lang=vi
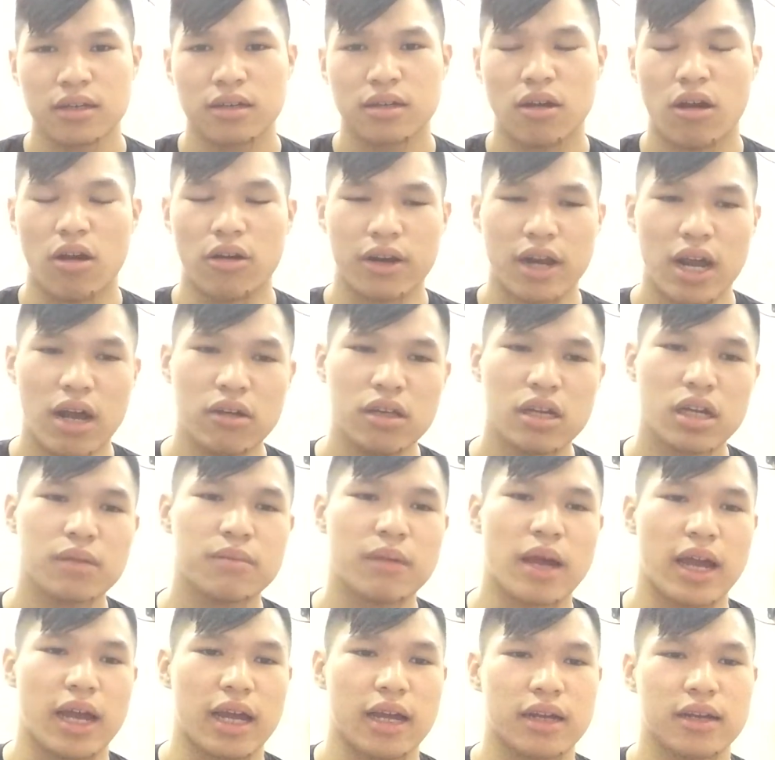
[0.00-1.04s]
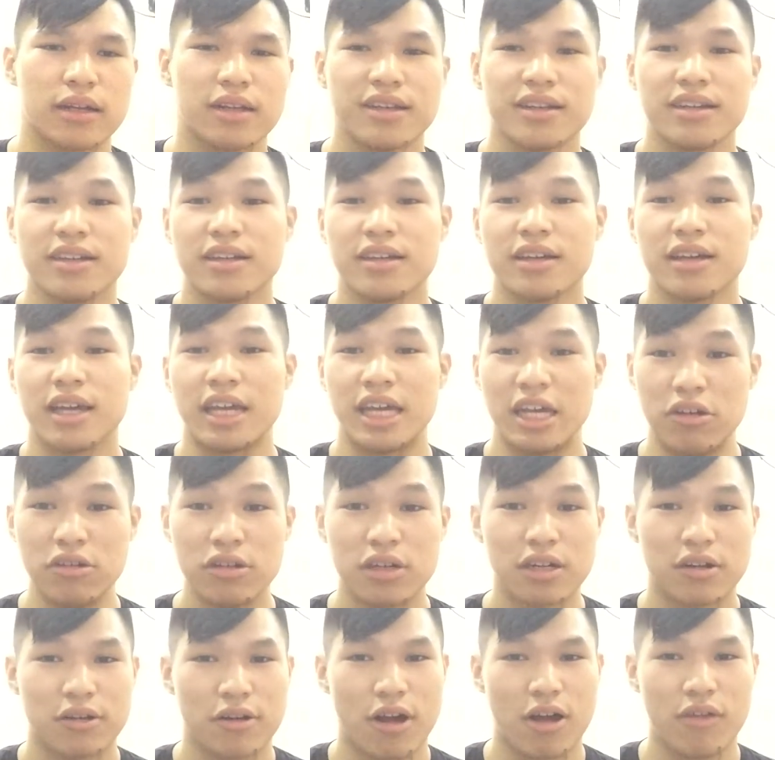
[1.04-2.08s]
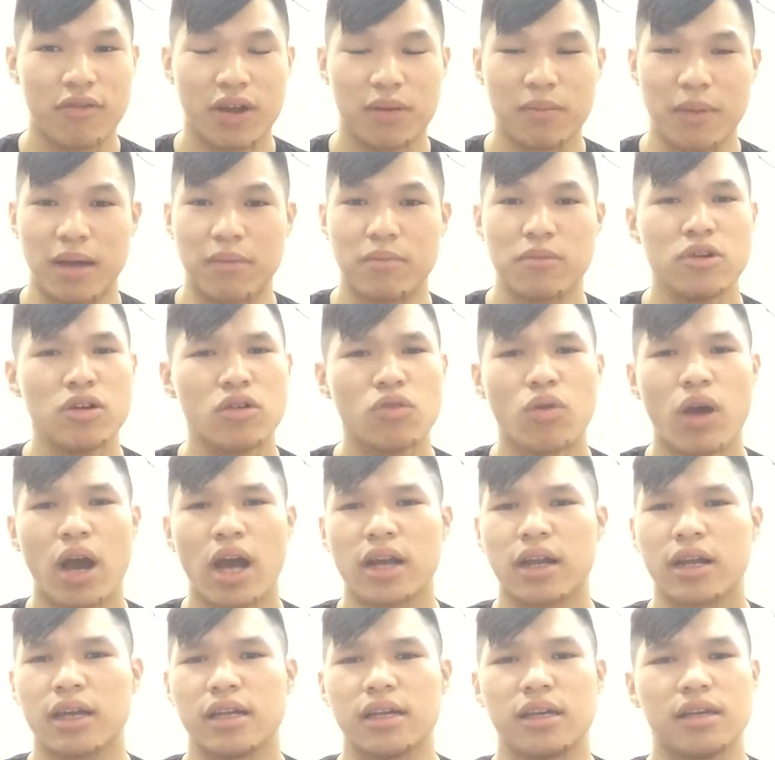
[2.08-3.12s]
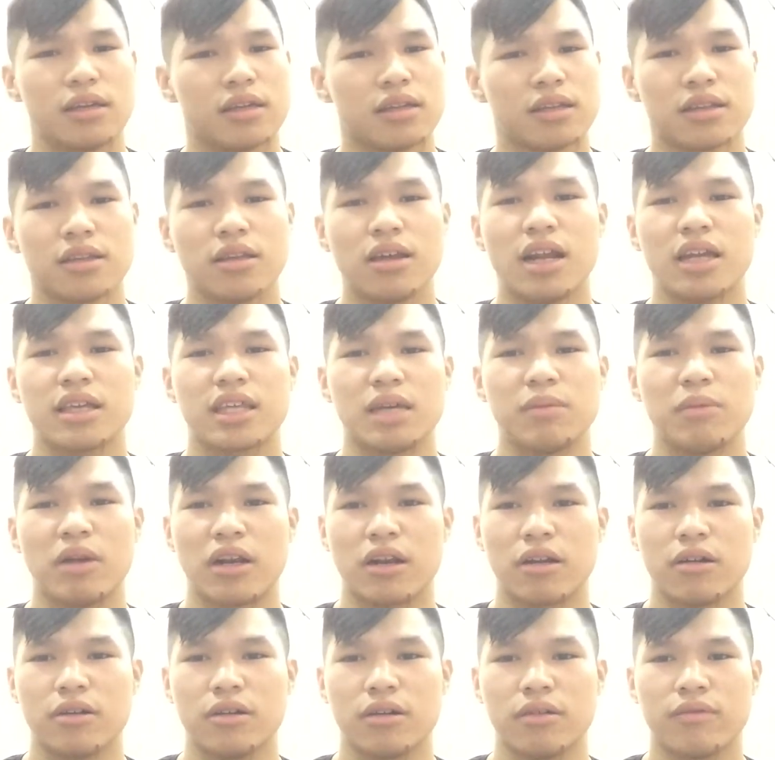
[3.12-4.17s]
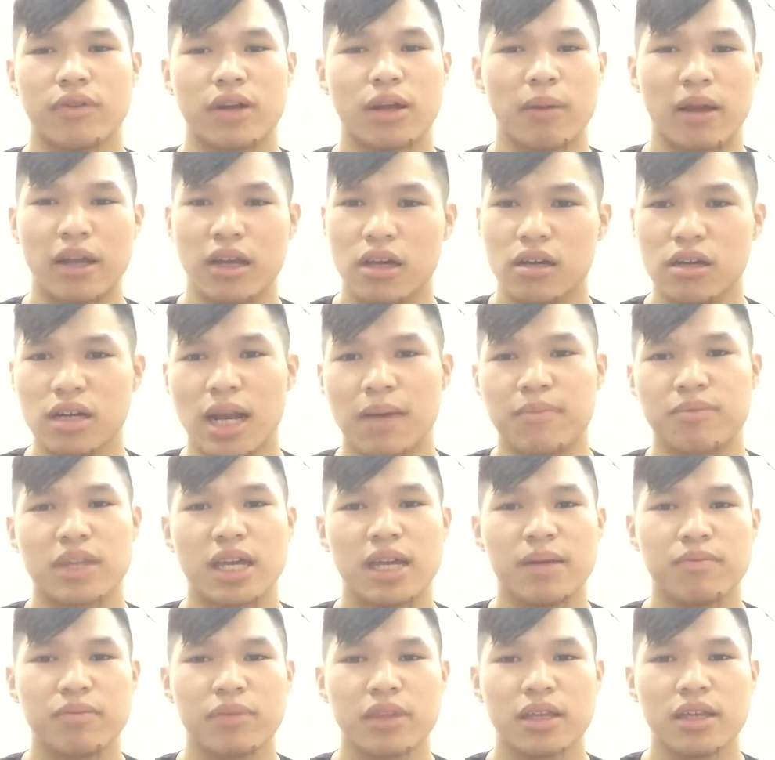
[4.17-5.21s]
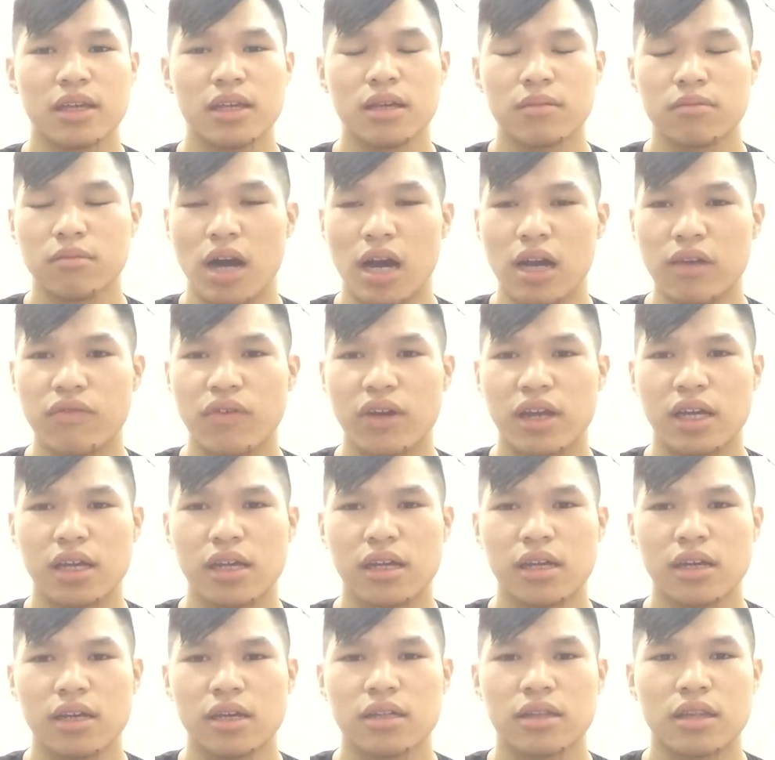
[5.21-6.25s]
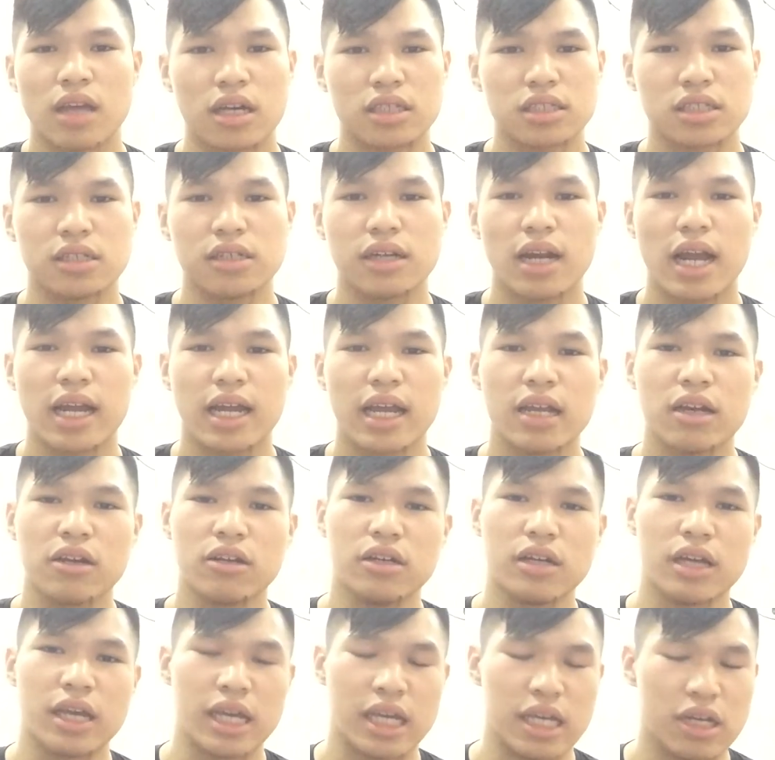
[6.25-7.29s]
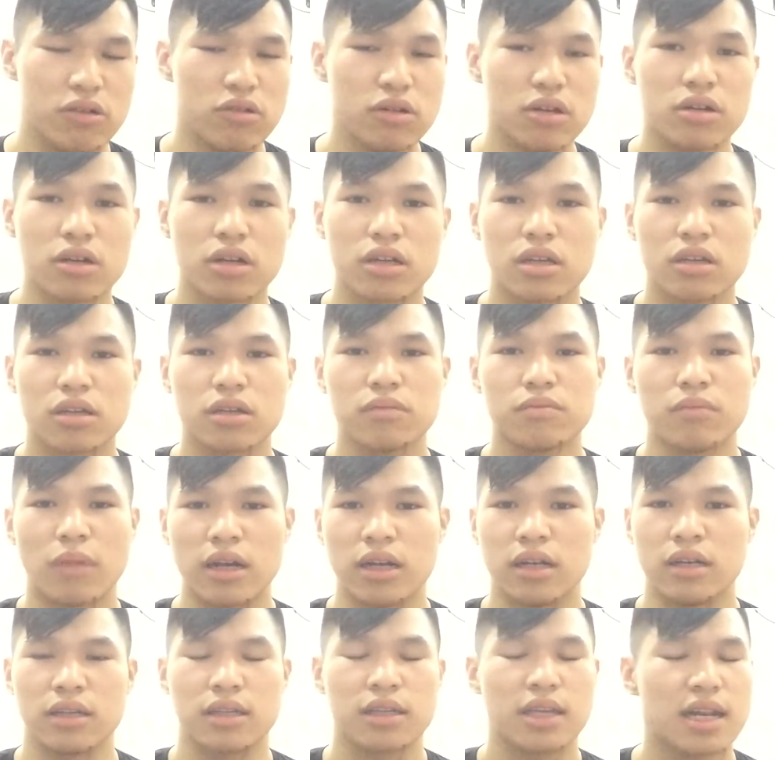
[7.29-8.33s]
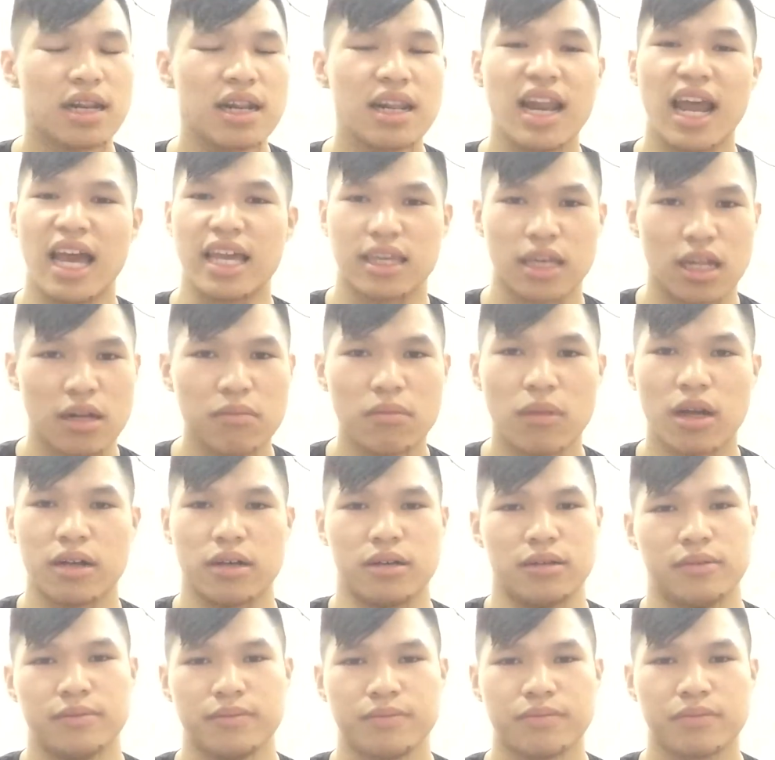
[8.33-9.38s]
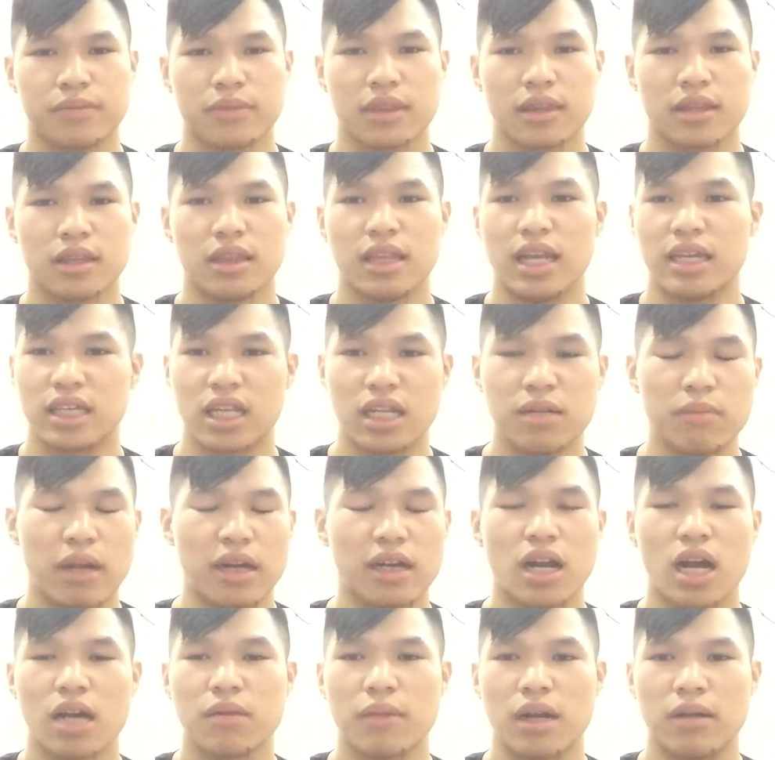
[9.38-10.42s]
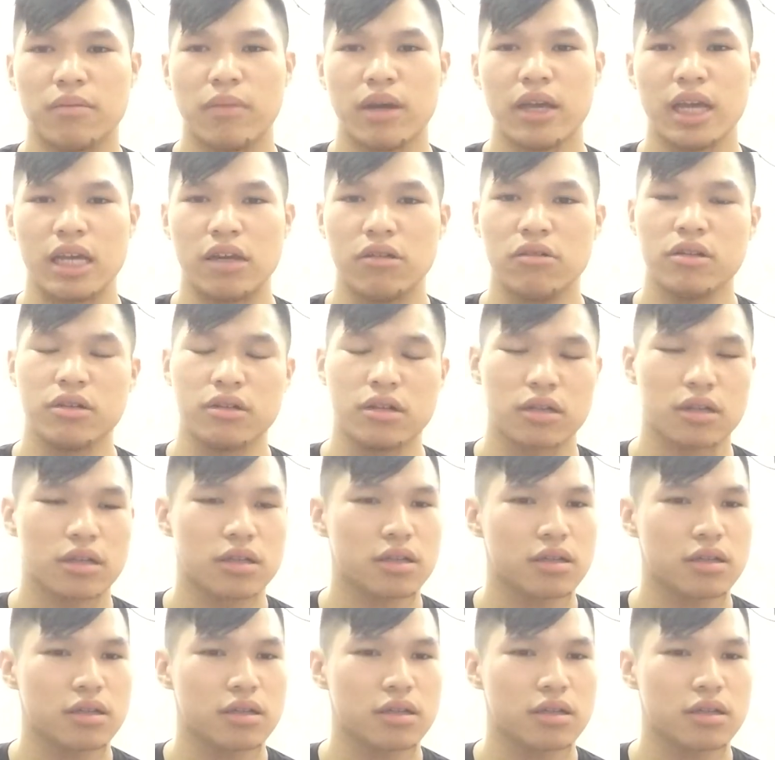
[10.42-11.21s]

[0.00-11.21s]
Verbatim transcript: Còn nếu như các bạn hiểu được điều đó, các bạn bước qua thì nó là chuyện bình thường, các bạn cứ làm tiếp. Bởi vì thật sự ra cái người hiểu được mình chính mình, là chính bản thân mình mới hiểu được